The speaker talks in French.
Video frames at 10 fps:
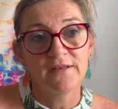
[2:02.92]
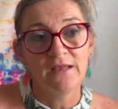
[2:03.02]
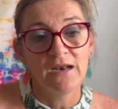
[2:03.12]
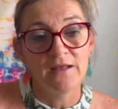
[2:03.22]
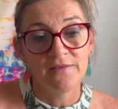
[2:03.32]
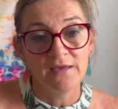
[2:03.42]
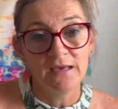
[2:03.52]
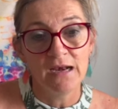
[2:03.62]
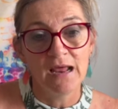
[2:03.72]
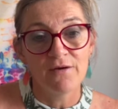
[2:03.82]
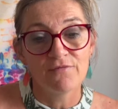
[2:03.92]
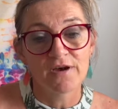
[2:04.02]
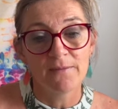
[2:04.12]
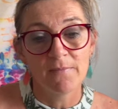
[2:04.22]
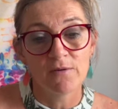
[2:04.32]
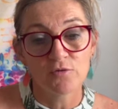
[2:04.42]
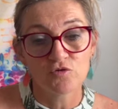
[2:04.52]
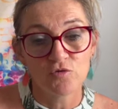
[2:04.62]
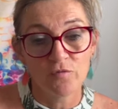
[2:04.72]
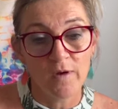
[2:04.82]
de l'année, là vraiment,
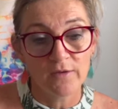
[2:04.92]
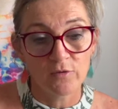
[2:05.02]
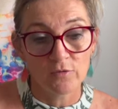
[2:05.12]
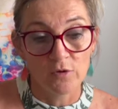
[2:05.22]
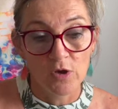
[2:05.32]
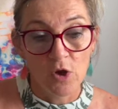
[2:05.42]
je vois que